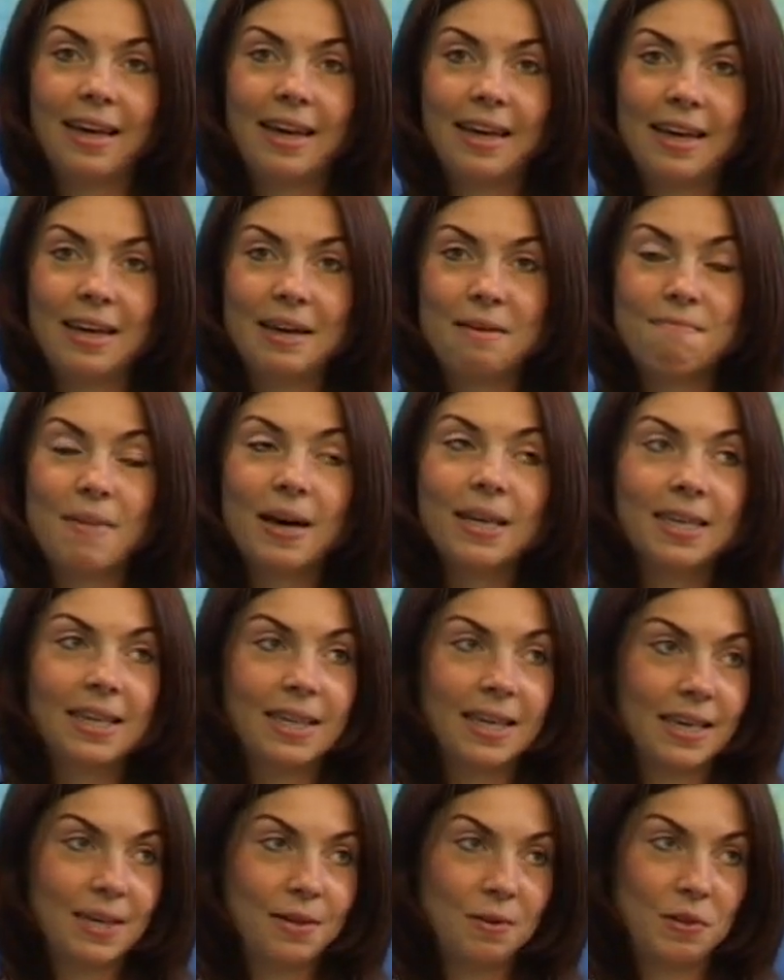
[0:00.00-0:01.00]
e,
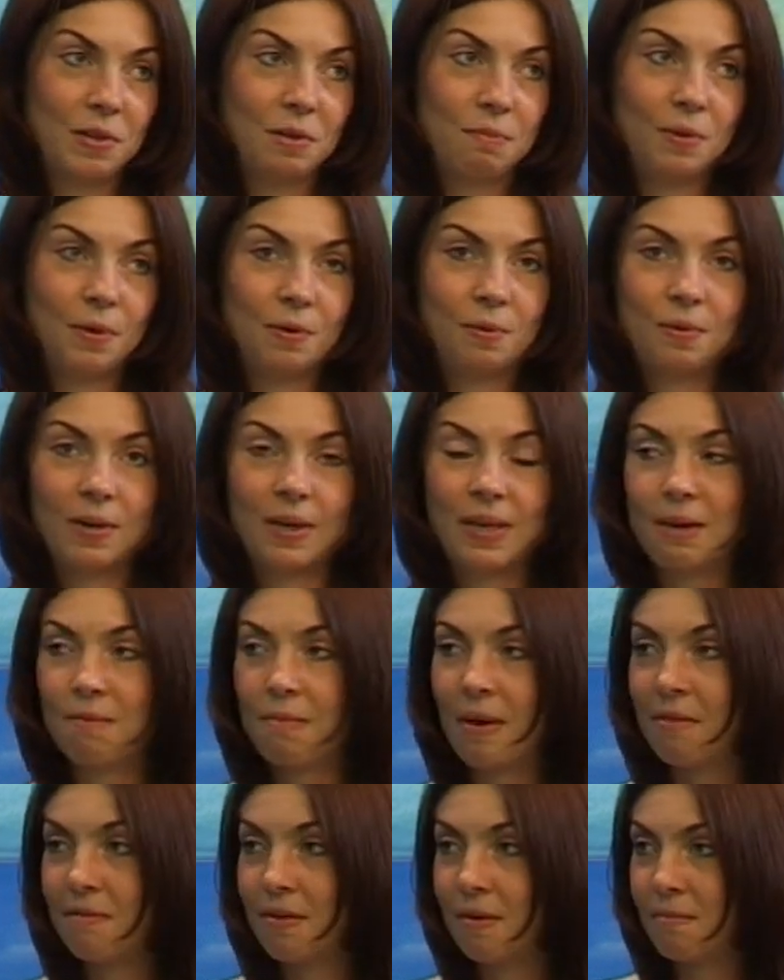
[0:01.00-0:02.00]
macie takie osoby, które
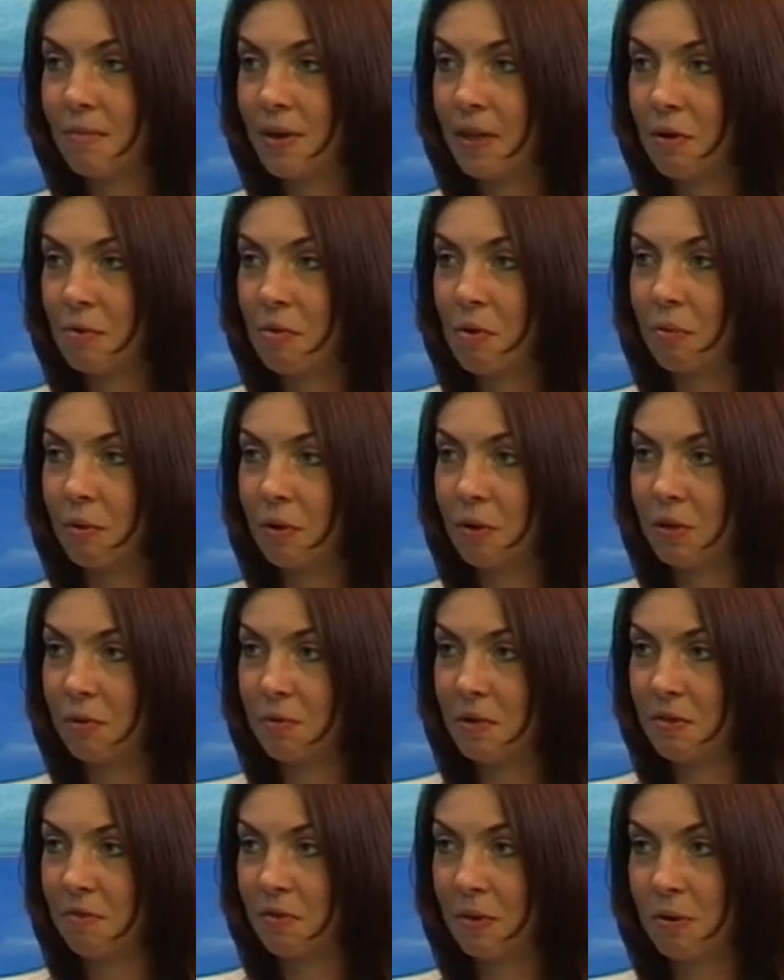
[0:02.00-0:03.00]
niebawem będą
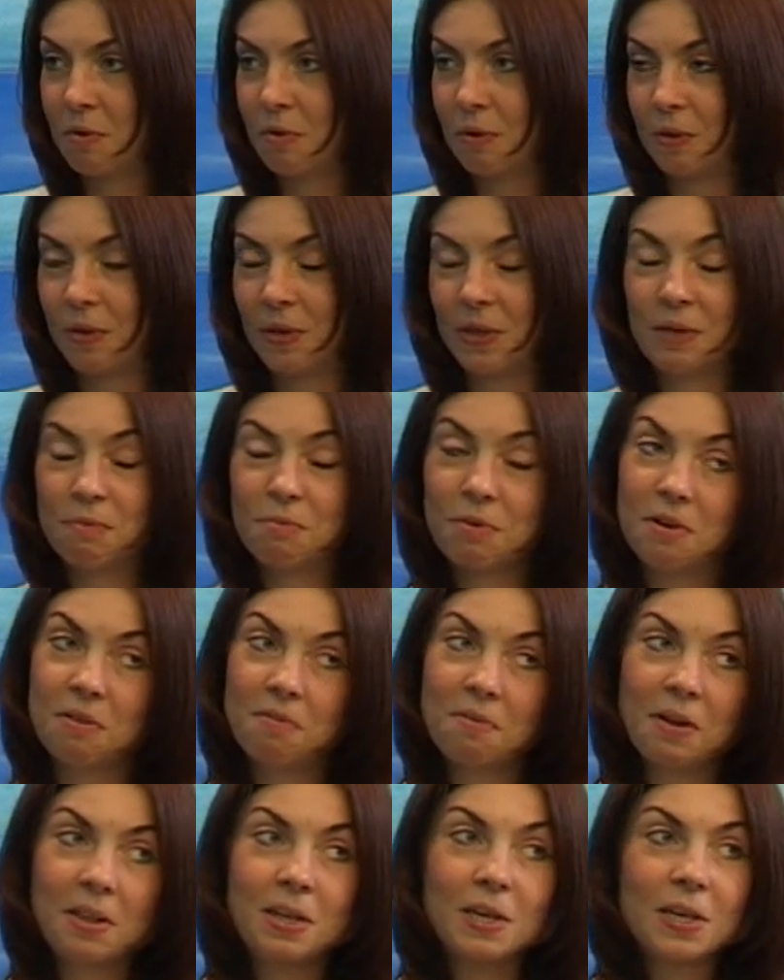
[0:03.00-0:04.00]
obchodziły swoje urodziny,
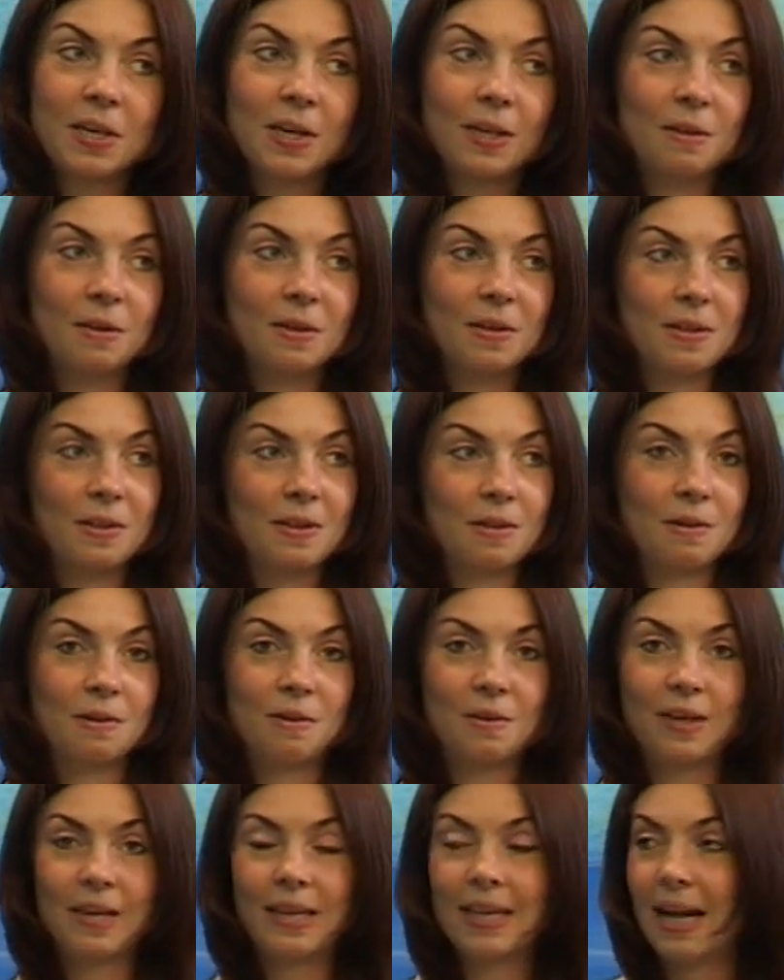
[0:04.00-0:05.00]
może faktycznie to jest
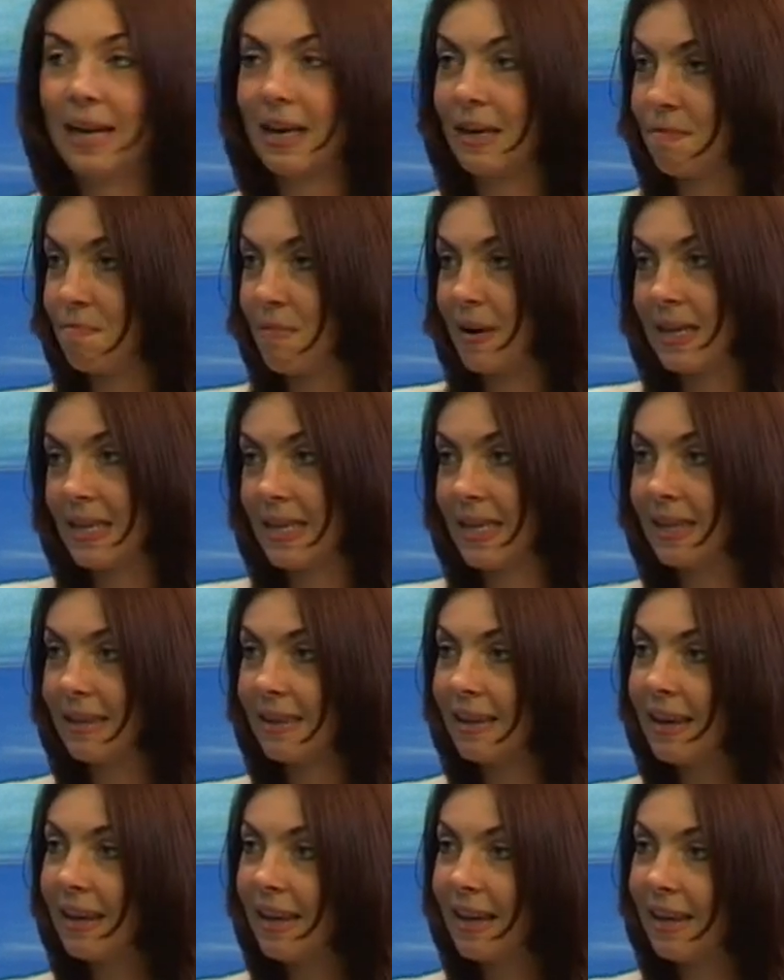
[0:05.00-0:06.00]
oryginalny
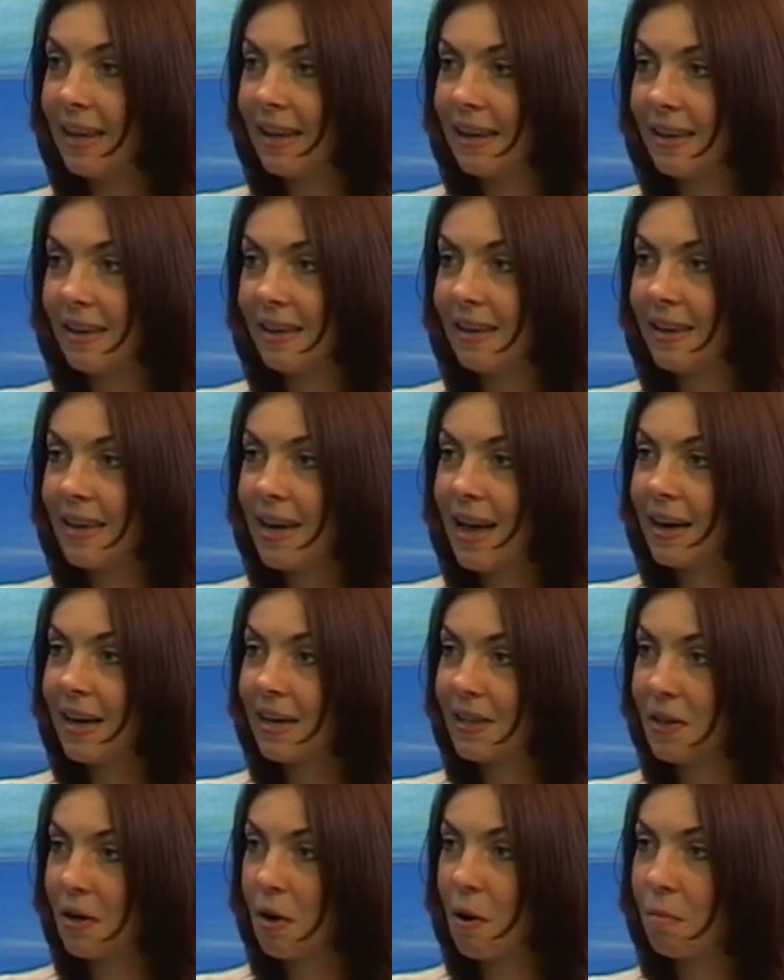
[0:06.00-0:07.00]
prezent e, i
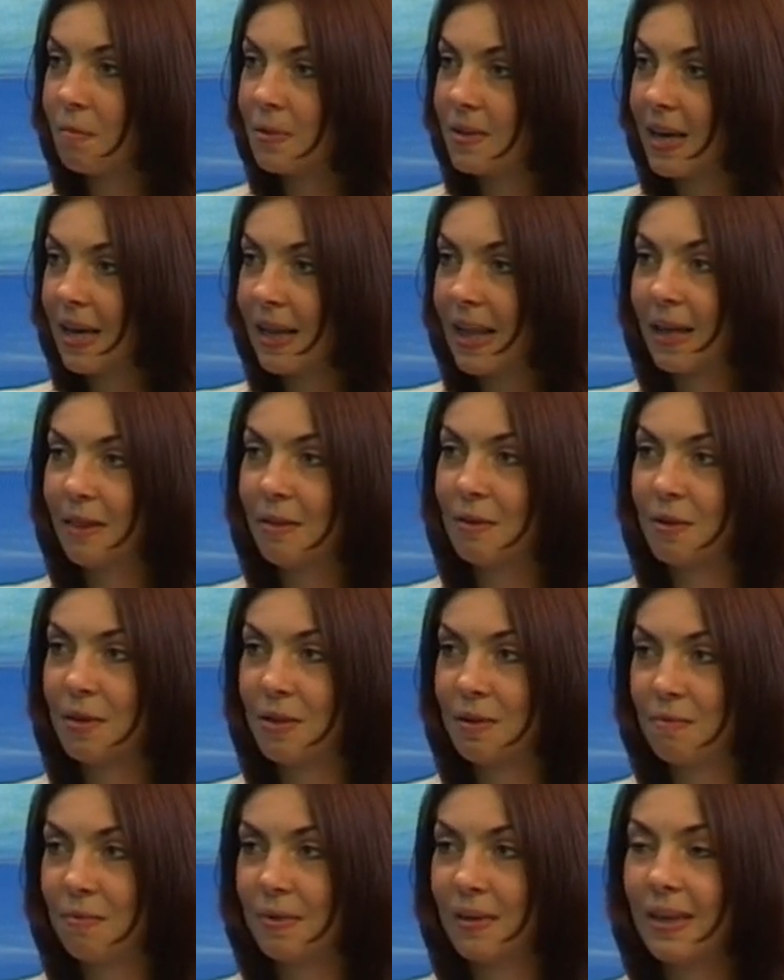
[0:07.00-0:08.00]
jakaś opcja na to,
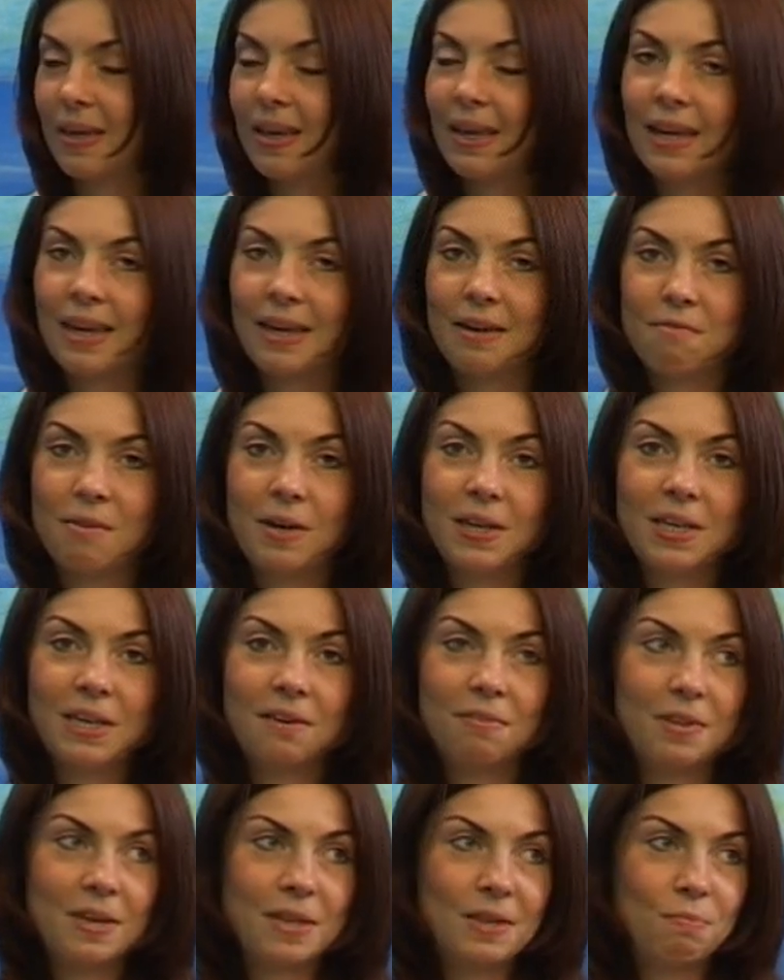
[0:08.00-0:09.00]
żeby
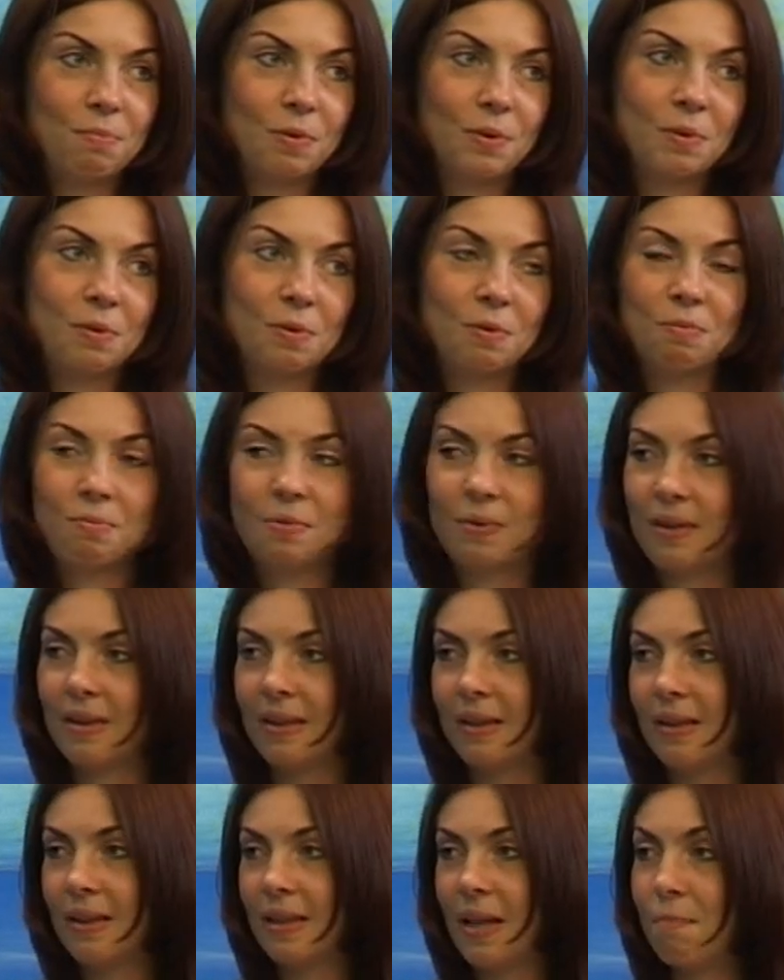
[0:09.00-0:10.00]
właśnie w ten sposób
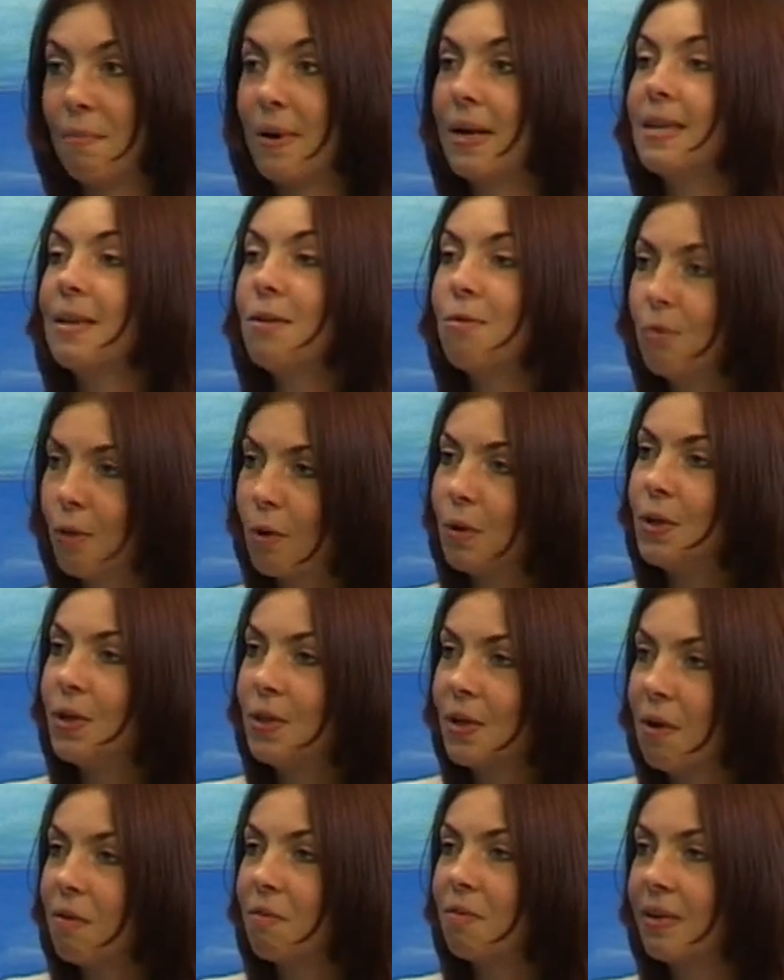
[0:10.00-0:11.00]
e, na prezent
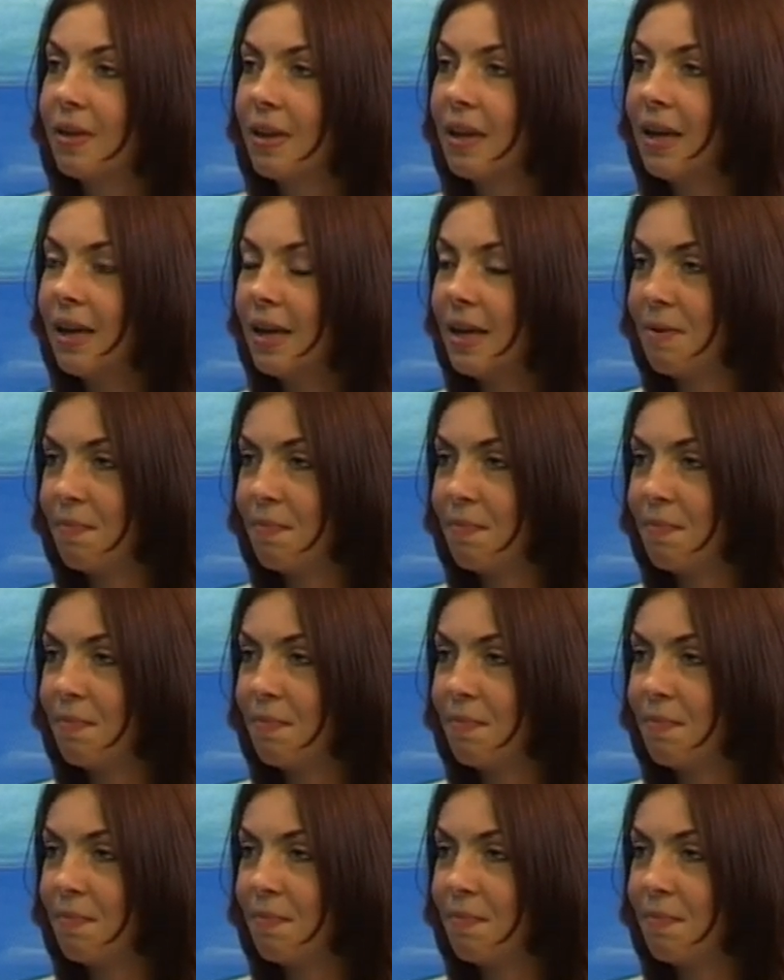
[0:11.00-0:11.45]
urodzinowy